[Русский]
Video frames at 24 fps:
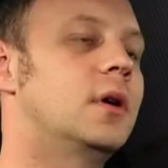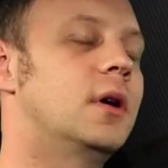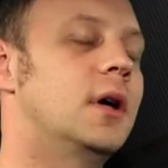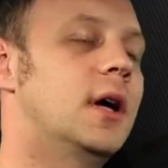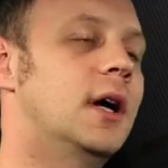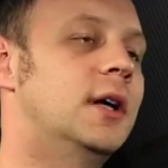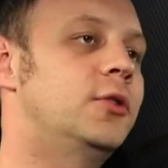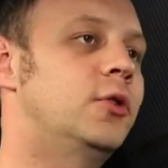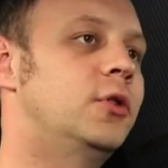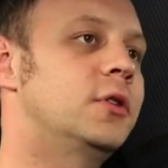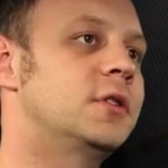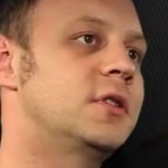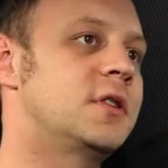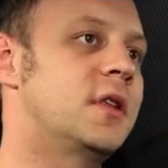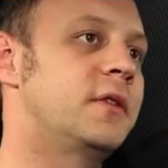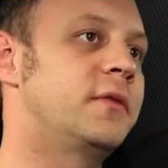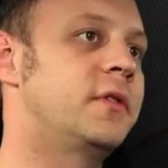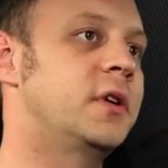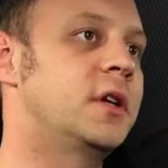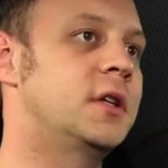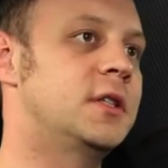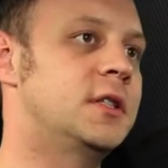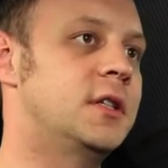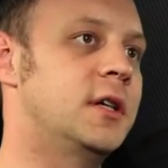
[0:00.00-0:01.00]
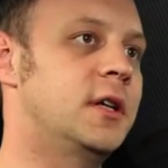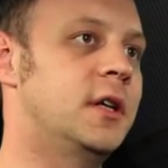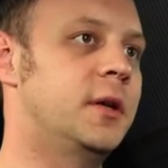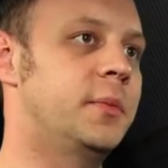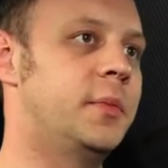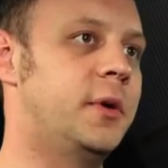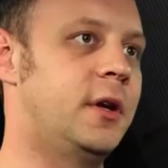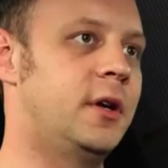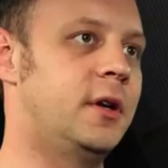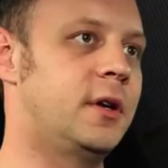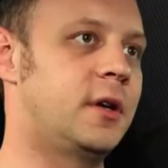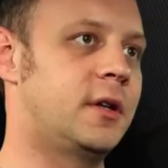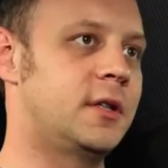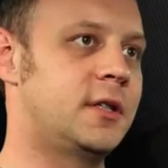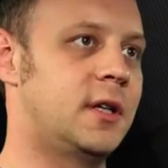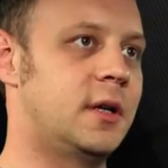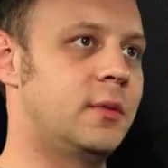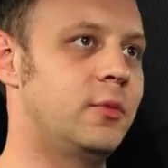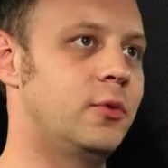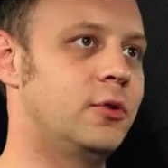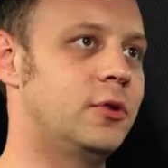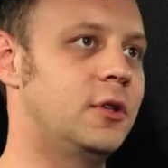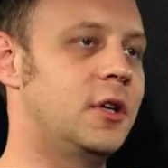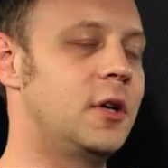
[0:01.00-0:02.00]
Одной из основных целей при
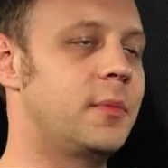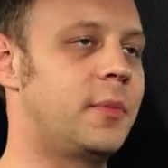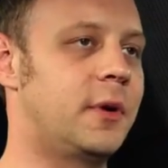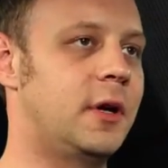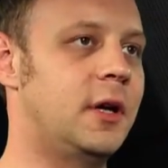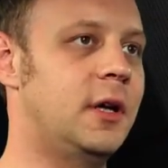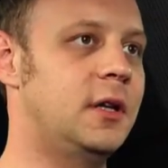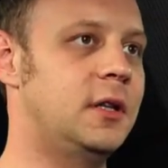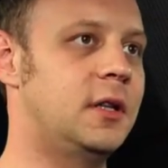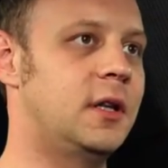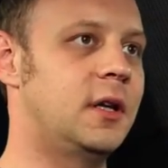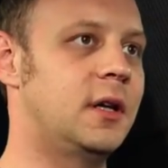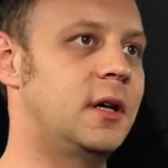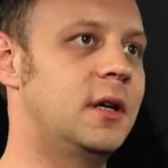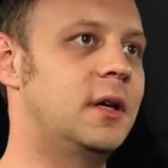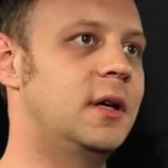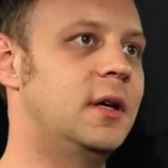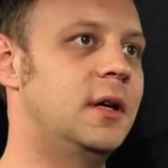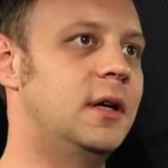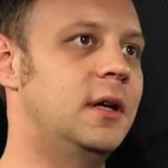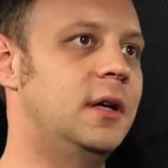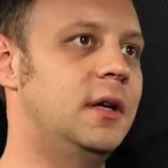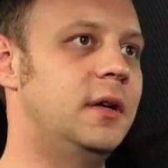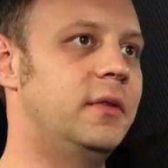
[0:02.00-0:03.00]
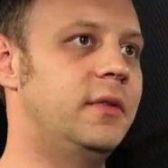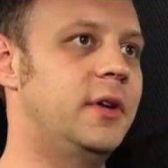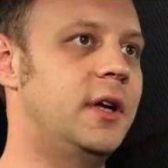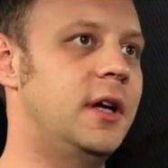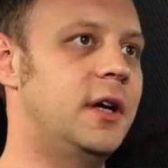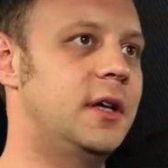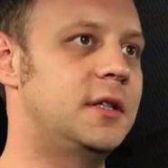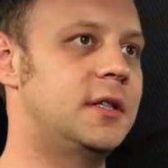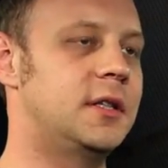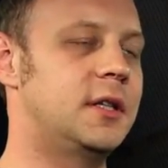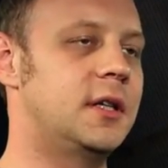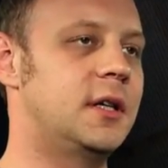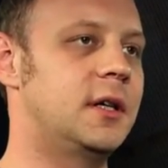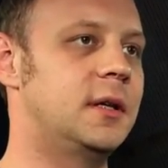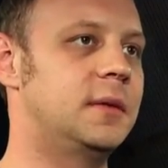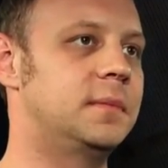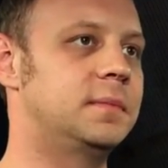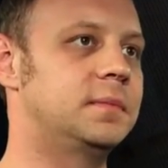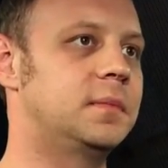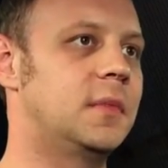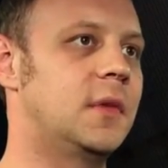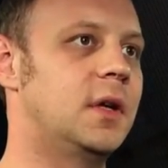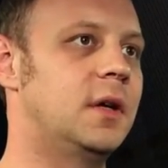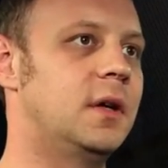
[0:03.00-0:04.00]
разработке проекта является
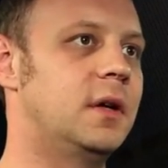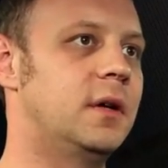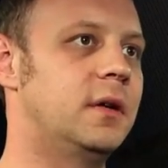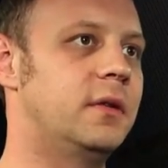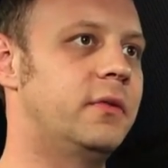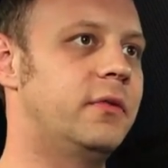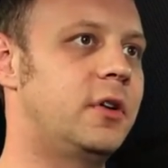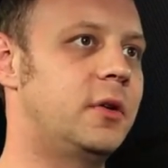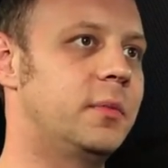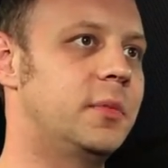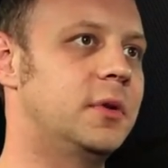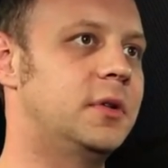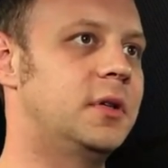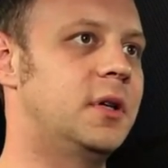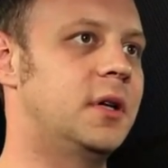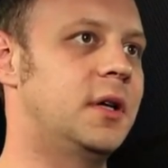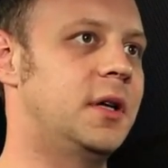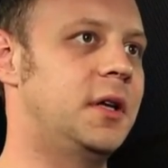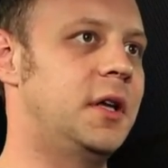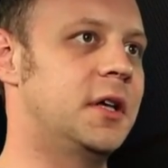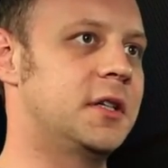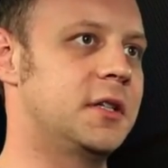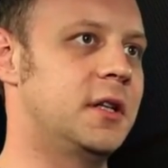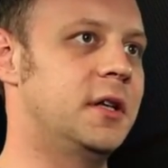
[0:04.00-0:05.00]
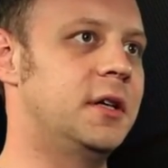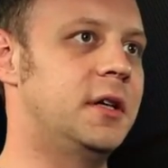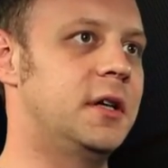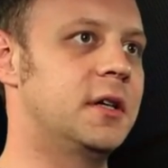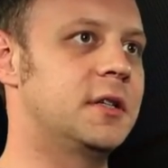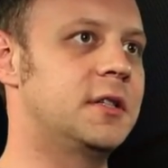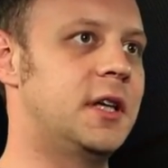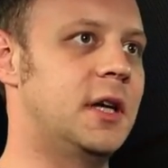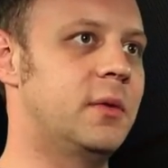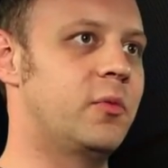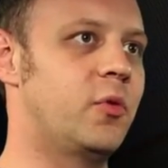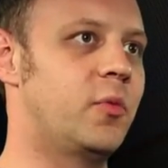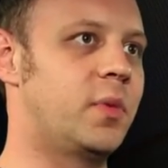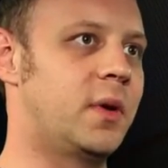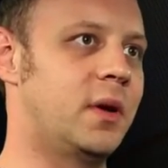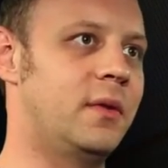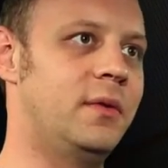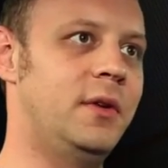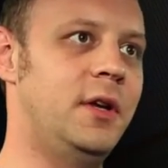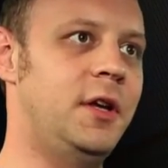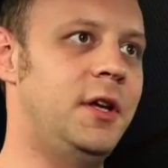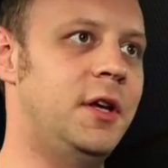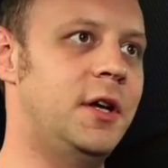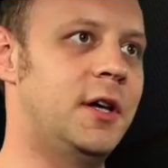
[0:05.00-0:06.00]
выработка нескольких схем
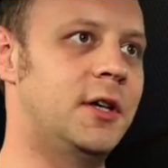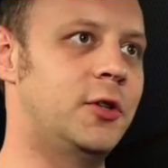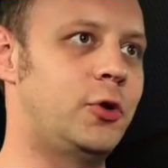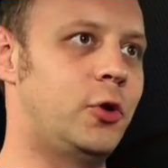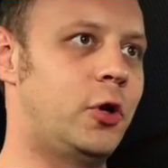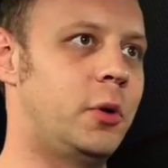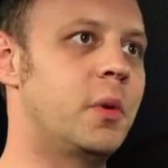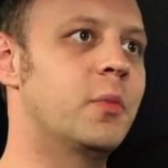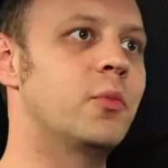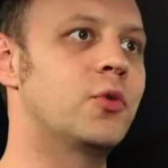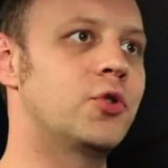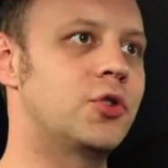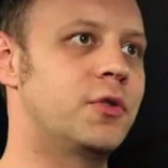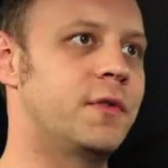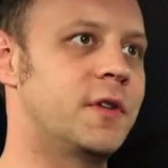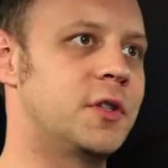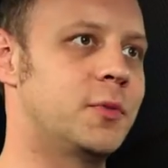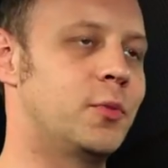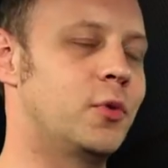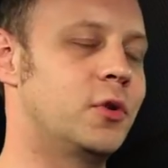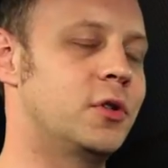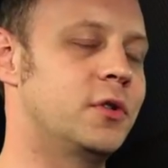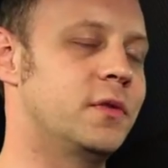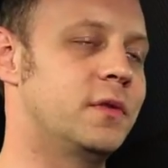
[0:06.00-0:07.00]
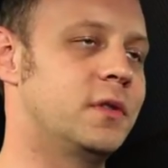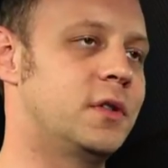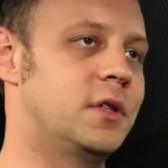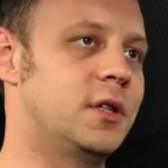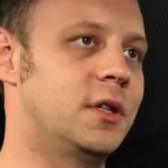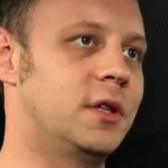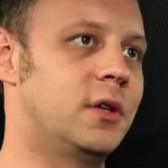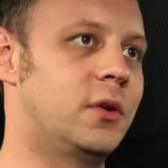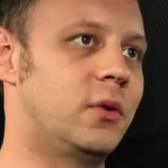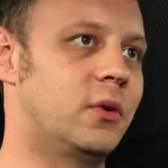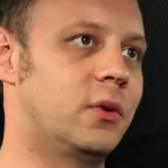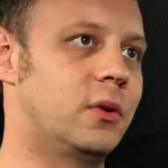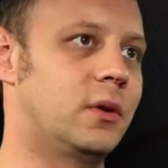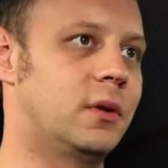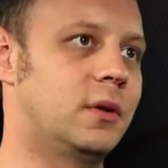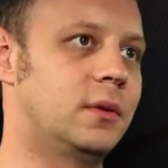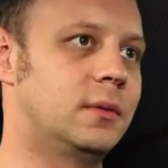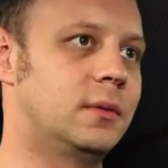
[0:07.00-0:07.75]
управления, которыми может воспользоваться игрок.